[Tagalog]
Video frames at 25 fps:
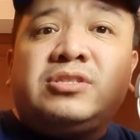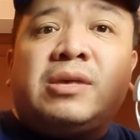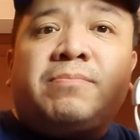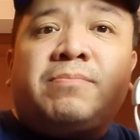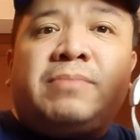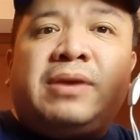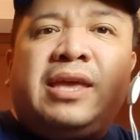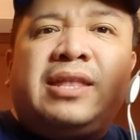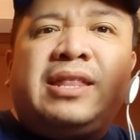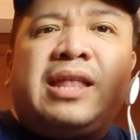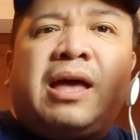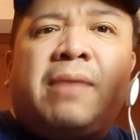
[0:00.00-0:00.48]
o
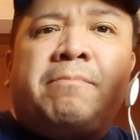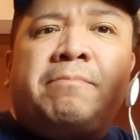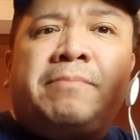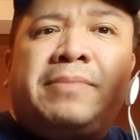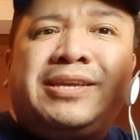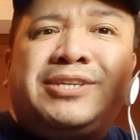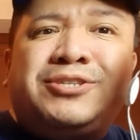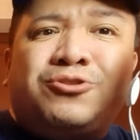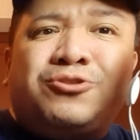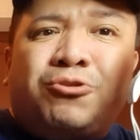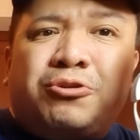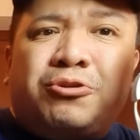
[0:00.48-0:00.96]
sabihin
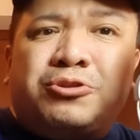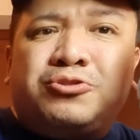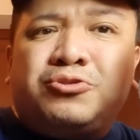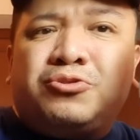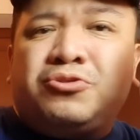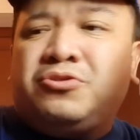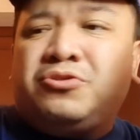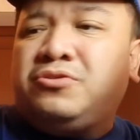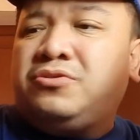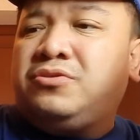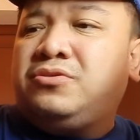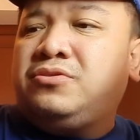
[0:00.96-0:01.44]

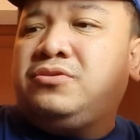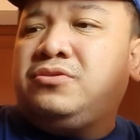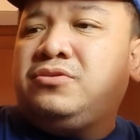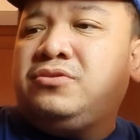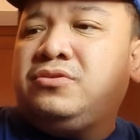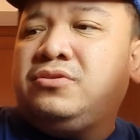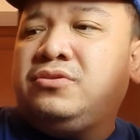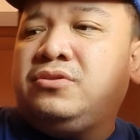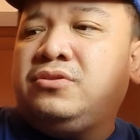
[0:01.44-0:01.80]
ambisyoso.